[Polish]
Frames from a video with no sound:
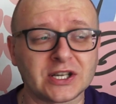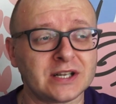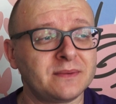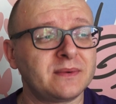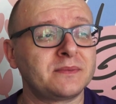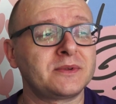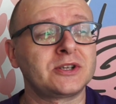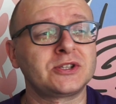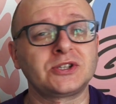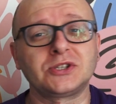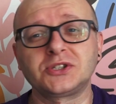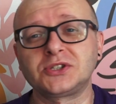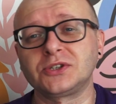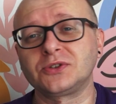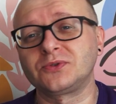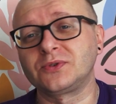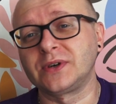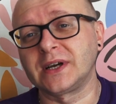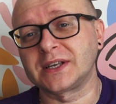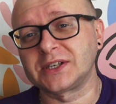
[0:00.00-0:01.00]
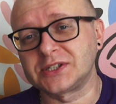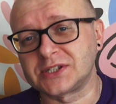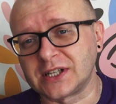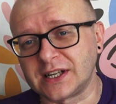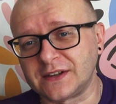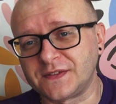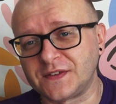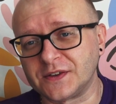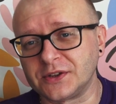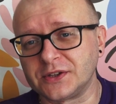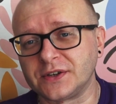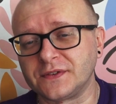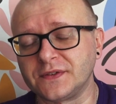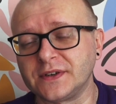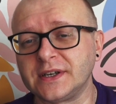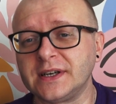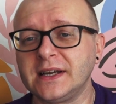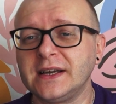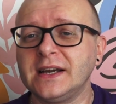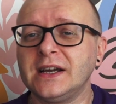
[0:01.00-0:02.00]
ale mam nadzieję, że niedługo jakiś telefon
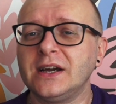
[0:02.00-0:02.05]
nowy